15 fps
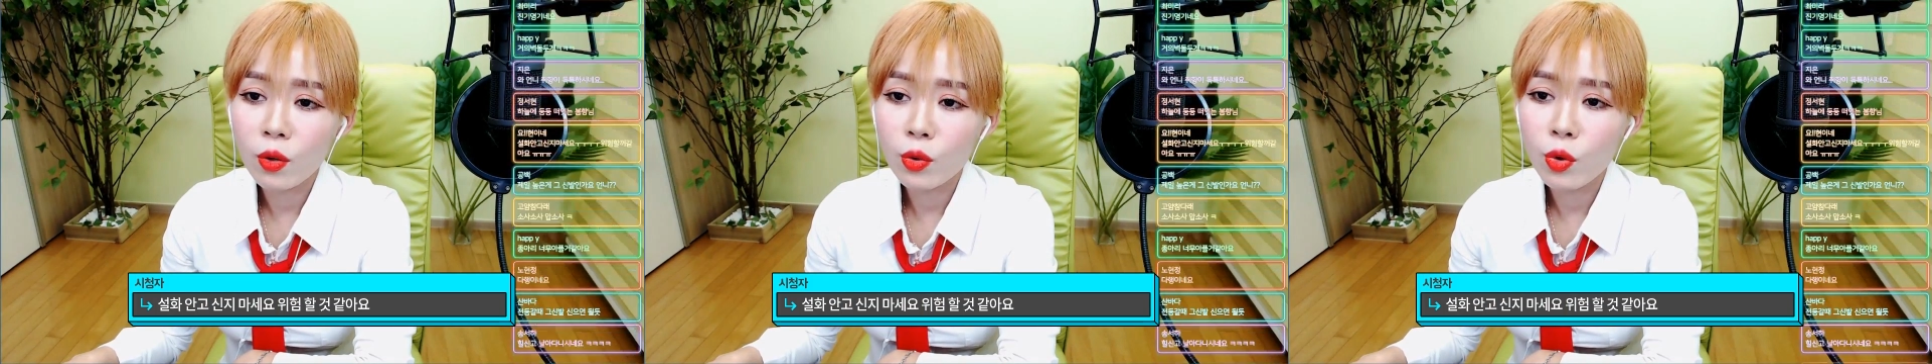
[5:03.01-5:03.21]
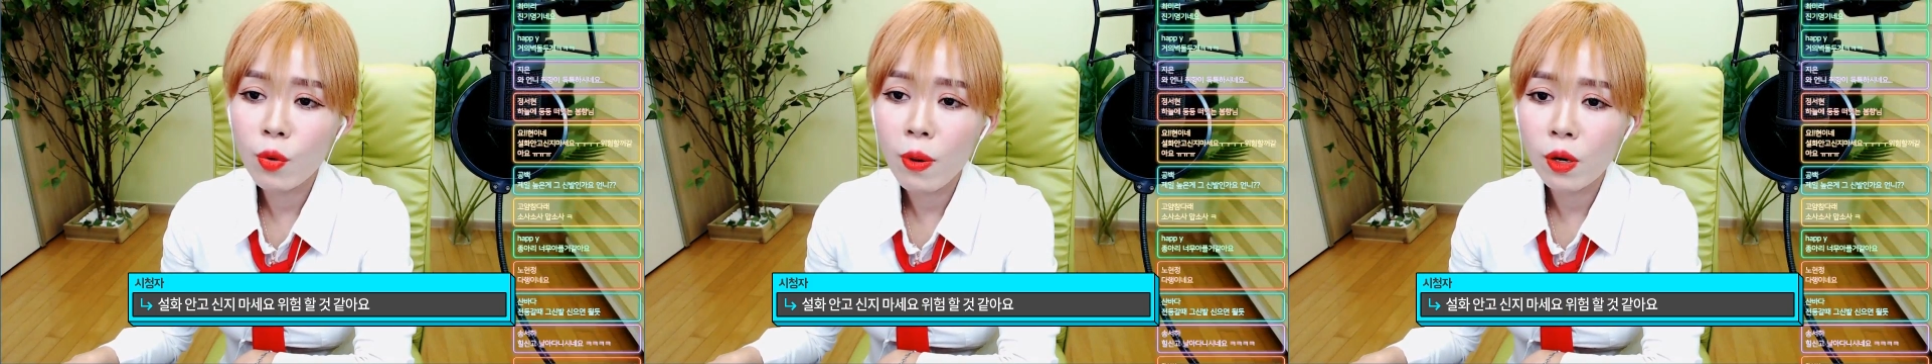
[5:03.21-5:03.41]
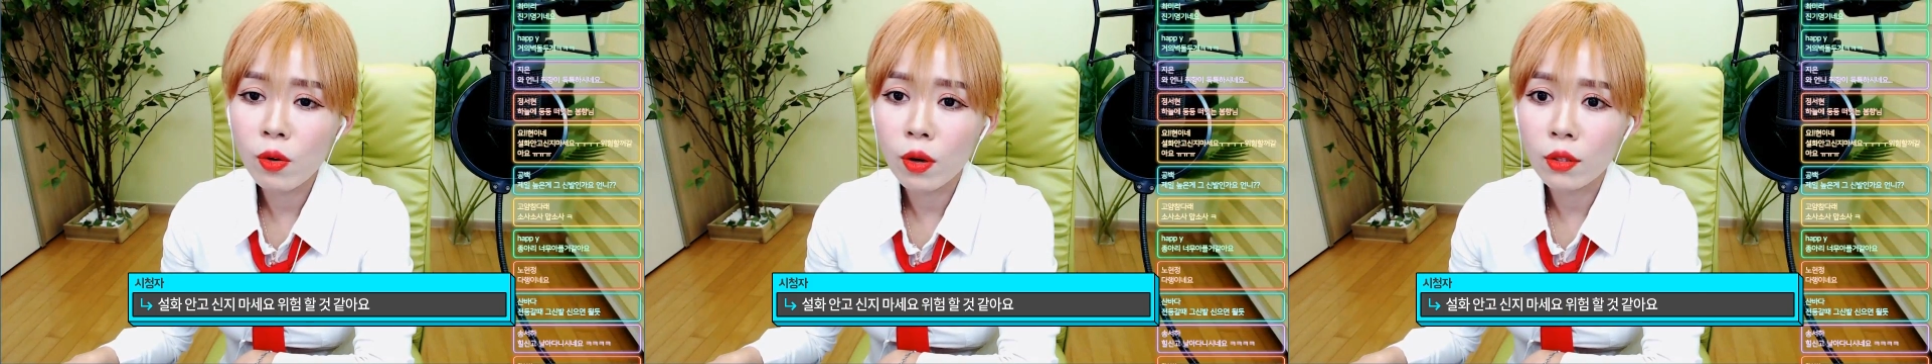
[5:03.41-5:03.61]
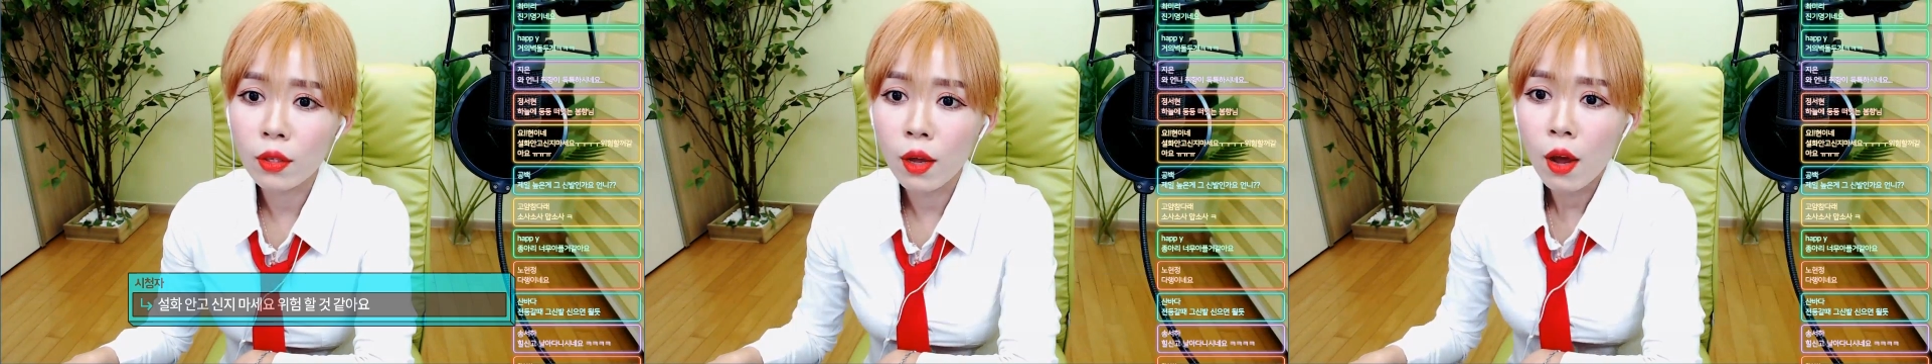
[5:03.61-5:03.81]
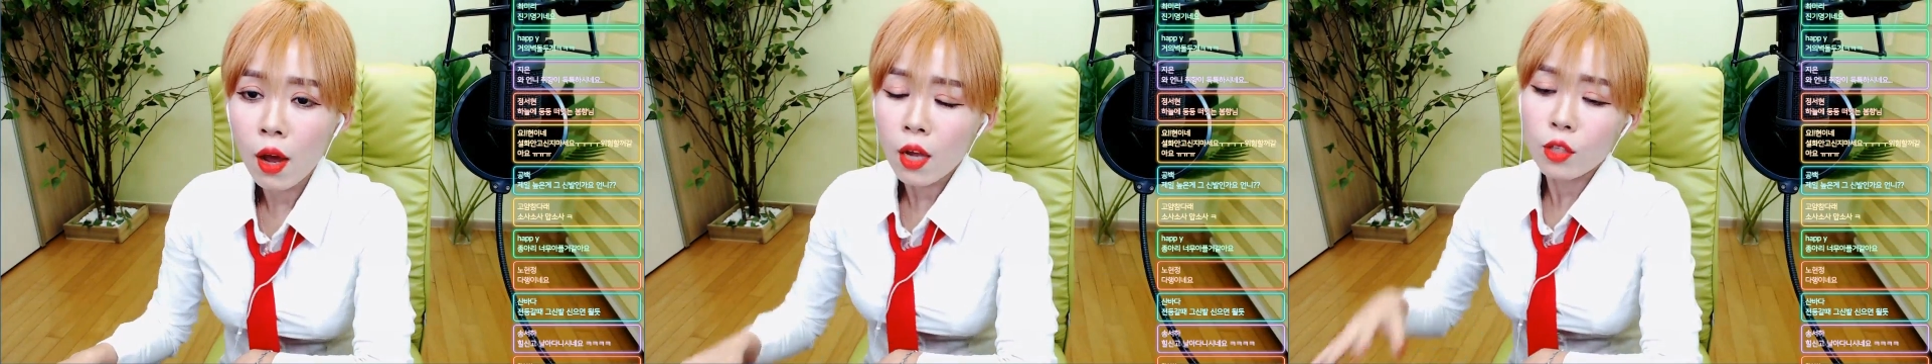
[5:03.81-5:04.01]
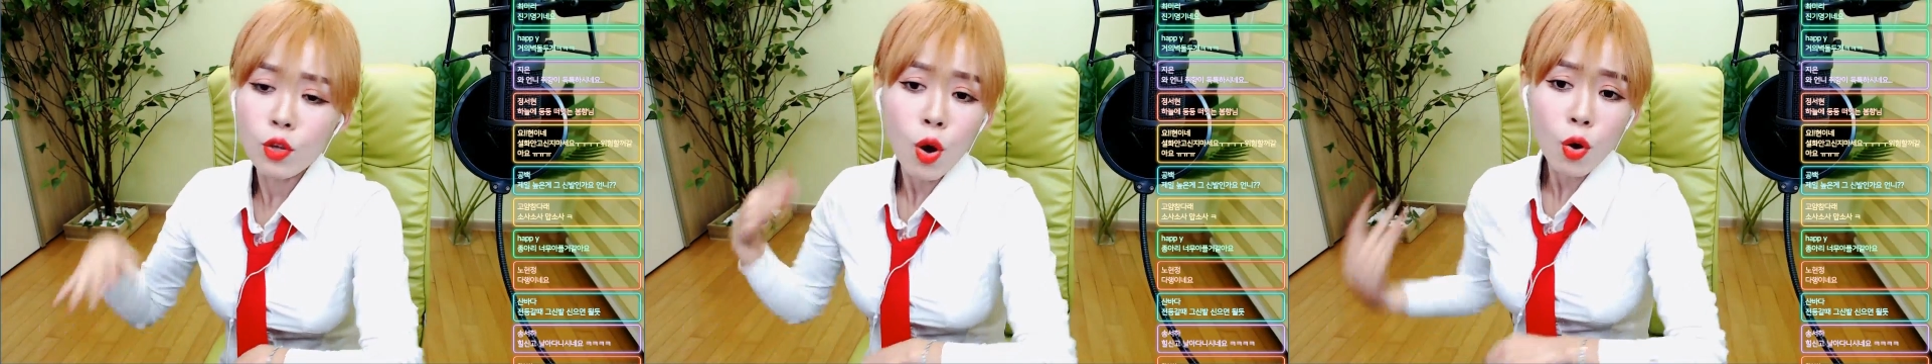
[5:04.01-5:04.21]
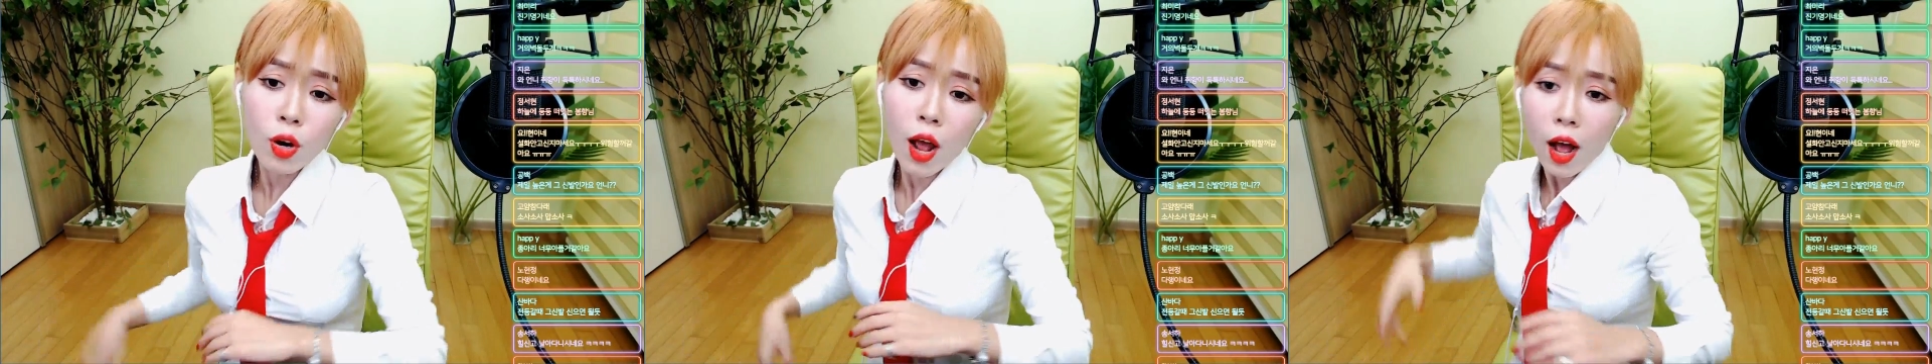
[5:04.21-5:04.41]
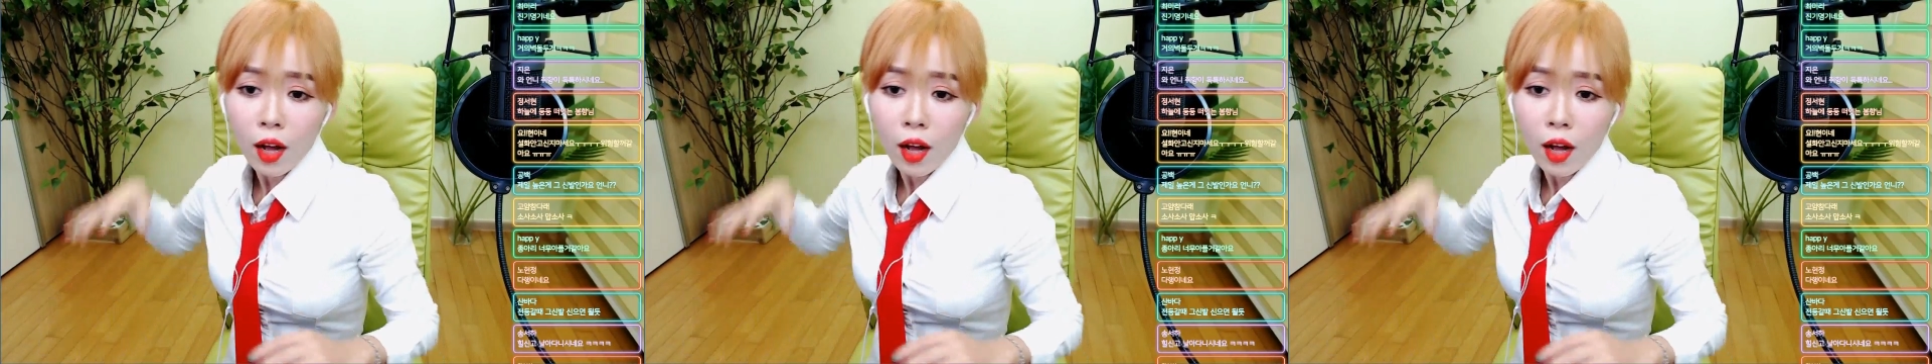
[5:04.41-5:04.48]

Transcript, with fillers: 위험할 것 같아. 설을